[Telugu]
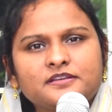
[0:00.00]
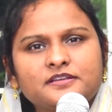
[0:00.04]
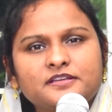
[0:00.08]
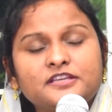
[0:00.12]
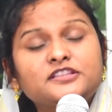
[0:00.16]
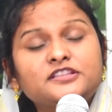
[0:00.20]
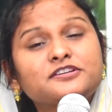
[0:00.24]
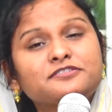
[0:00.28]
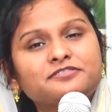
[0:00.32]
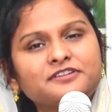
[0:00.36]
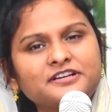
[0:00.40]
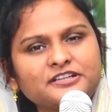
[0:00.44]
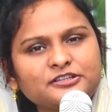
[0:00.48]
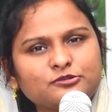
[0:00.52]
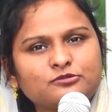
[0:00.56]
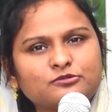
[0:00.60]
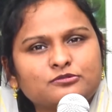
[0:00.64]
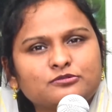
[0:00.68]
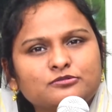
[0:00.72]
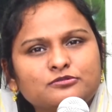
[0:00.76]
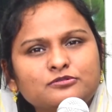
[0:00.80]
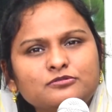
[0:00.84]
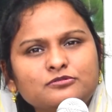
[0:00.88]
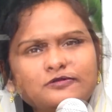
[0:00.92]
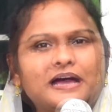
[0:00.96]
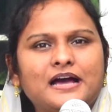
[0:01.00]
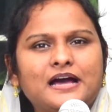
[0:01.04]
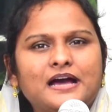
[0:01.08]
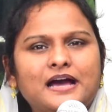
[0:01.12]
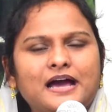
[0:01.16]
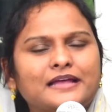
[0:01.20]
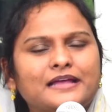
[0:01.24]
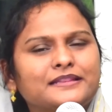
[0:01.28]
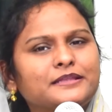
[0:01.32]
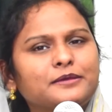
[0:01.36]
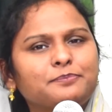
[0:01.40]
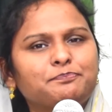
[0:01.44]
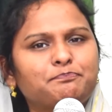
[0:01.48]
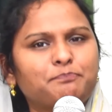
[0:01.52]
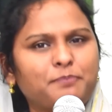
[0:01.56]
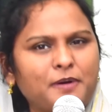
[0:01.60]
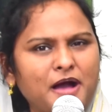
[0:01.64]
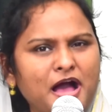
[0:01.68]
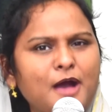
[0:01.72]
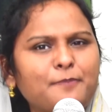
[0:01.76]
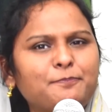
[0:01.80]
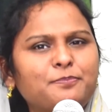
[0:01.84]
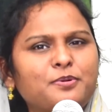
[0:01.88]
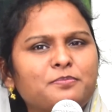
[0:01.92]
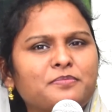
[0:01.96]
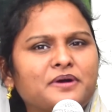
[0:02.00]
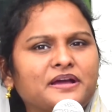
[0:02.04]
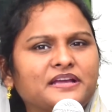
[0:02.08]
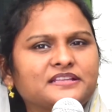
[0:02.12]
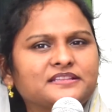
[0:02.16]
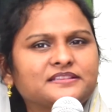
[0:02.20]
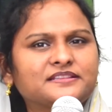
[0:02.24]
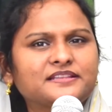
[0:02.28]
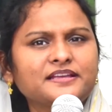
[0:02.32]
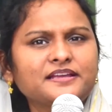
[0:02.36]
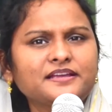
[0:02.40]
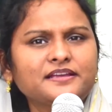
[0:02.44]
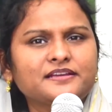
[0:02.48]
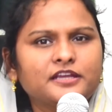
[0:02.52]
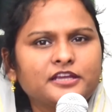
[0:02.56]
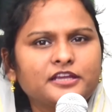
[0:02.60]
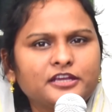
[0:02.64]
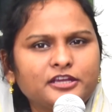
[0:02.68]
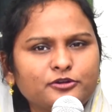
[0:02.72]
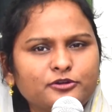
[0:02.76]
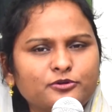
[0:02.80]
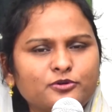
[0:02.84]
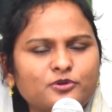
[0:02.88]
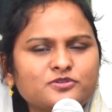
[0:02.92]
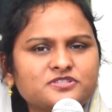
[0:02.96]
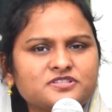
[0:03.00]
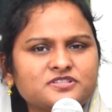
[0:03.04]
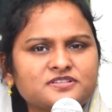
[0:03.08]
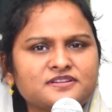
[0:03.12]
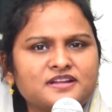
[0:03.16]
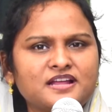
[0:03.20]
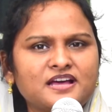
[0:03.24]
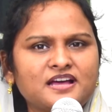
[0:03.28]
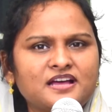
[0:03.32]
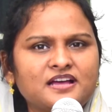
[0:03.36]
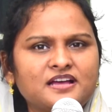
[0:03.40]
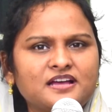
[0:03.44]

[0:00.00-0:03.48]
ఇదివరకు అది పాపం అయితే ఈ రోజున